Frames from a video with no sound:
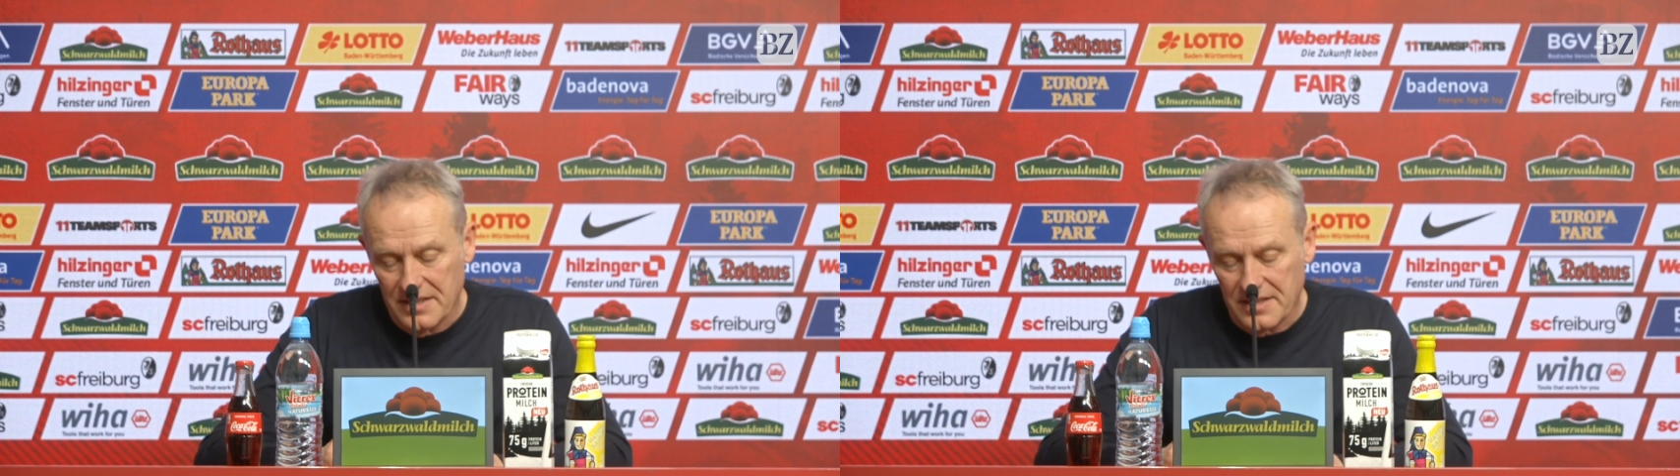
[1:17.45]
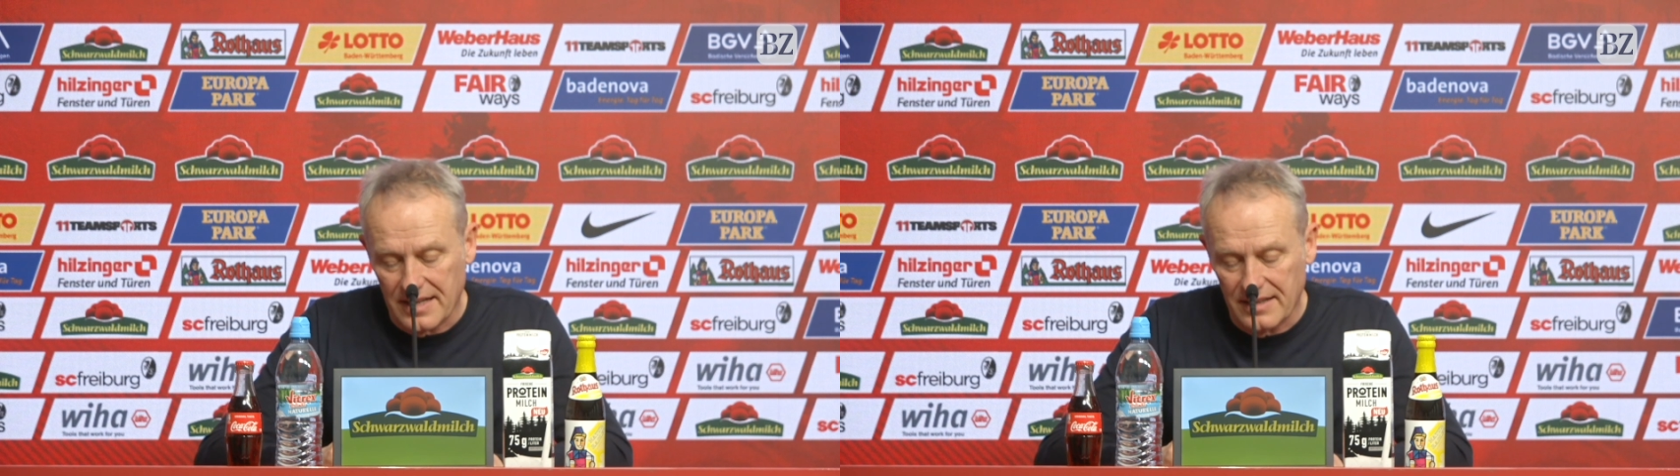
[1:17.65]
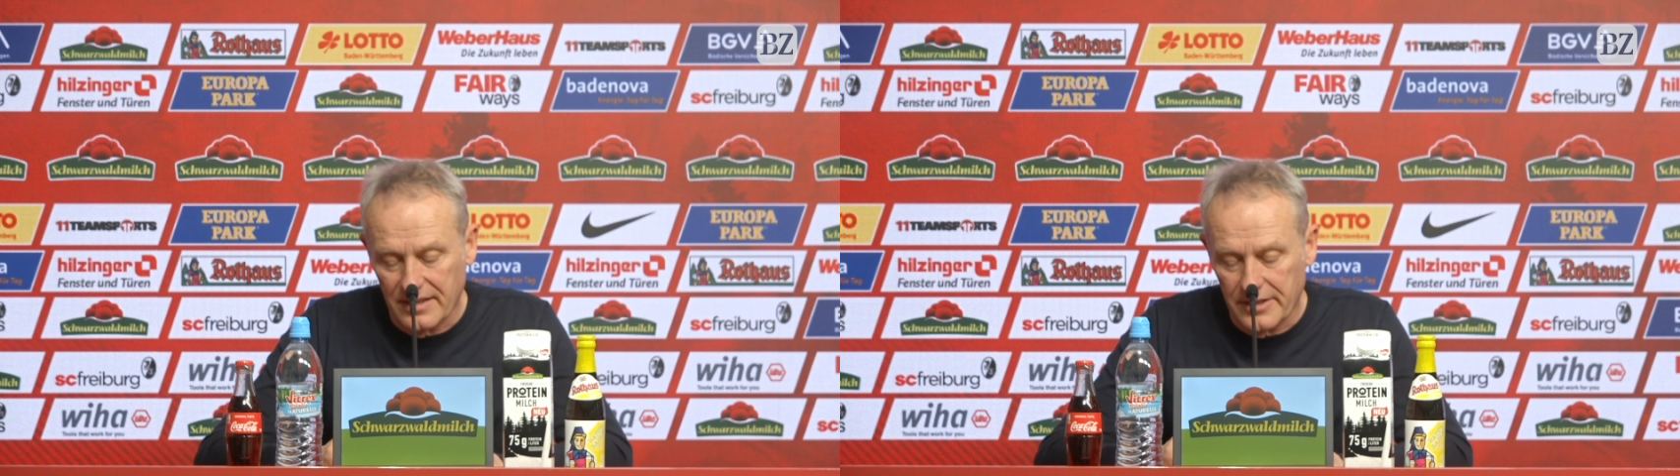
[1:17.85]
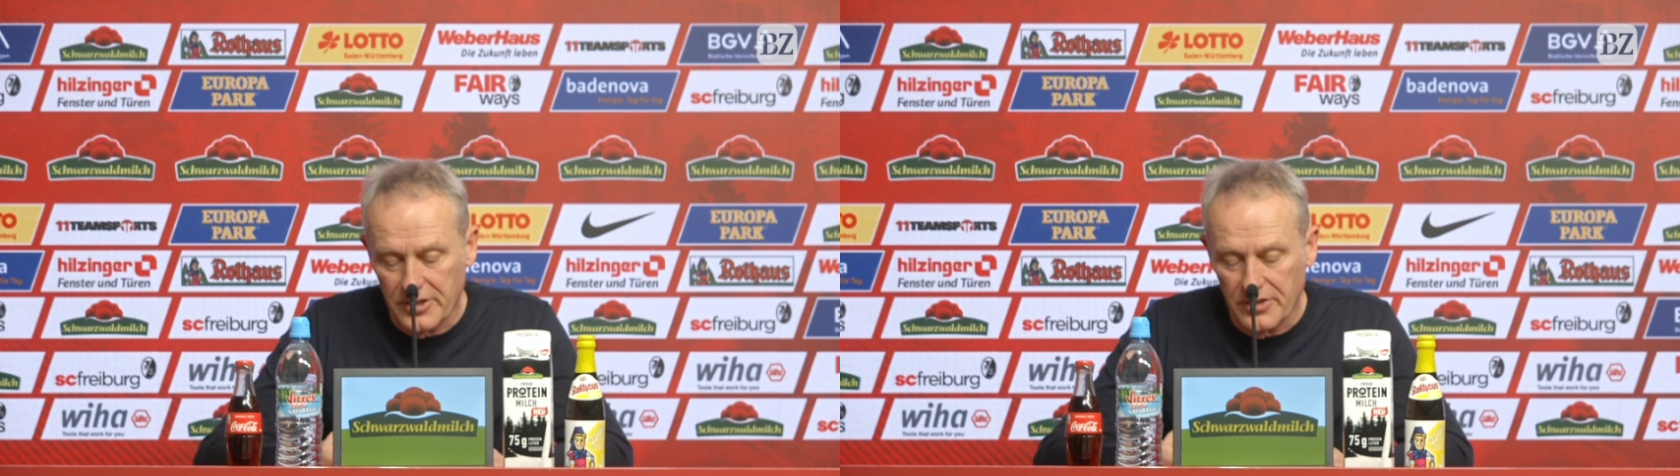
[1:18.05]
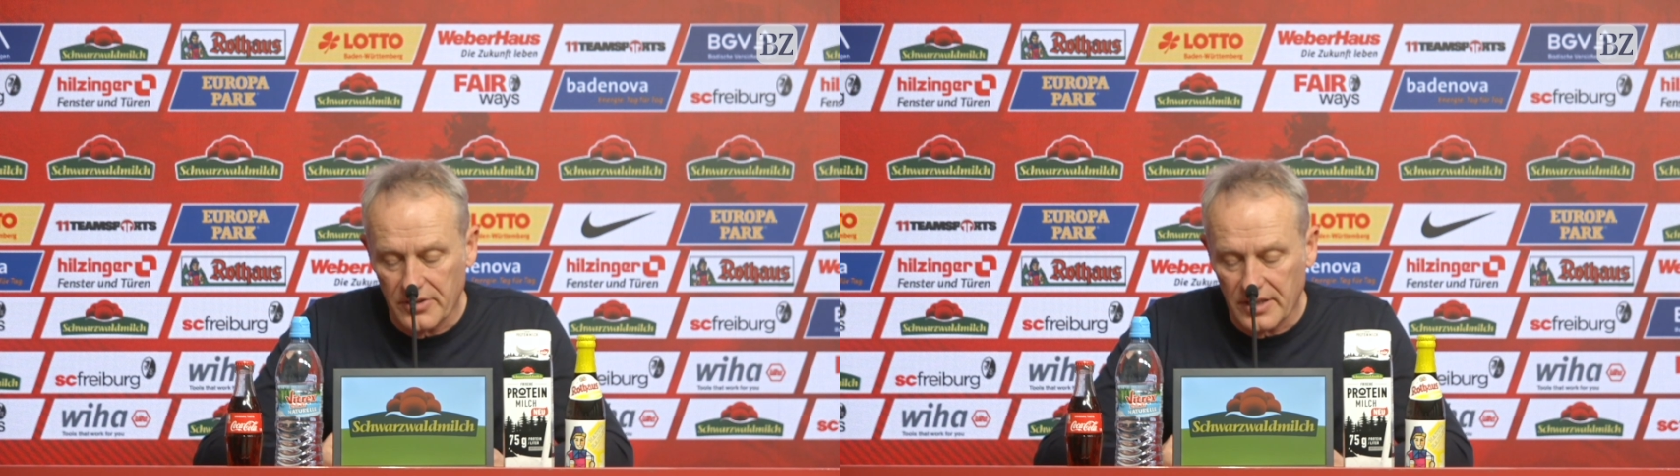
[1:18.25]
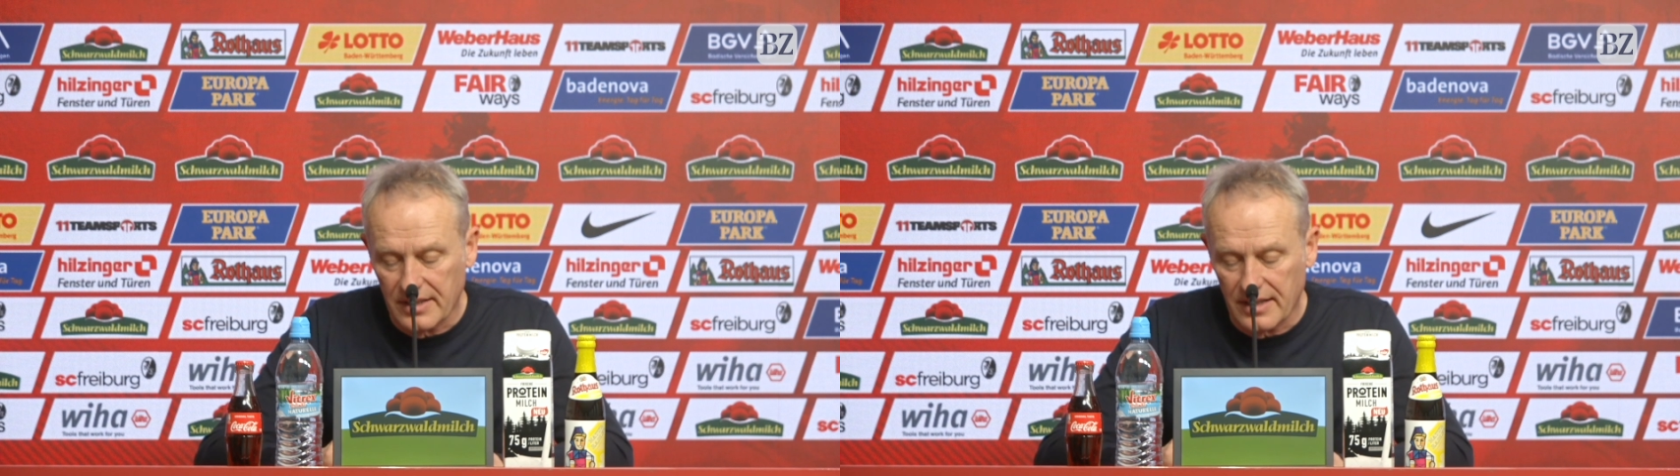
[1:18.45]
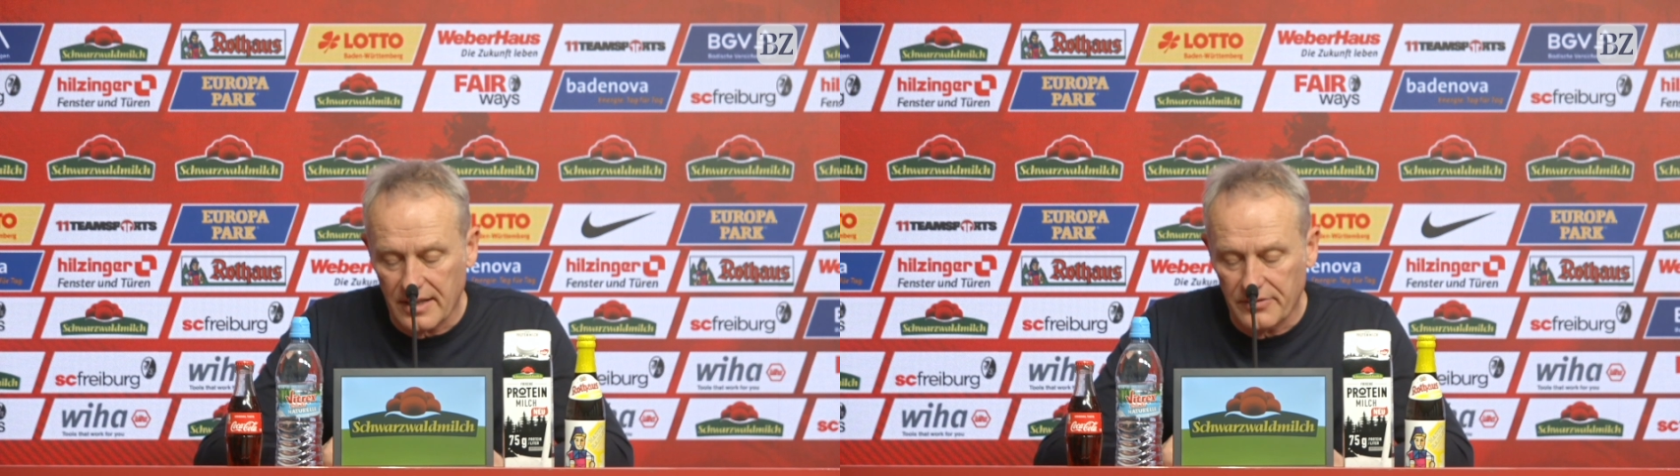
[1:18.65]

Das andere ist natürlich dann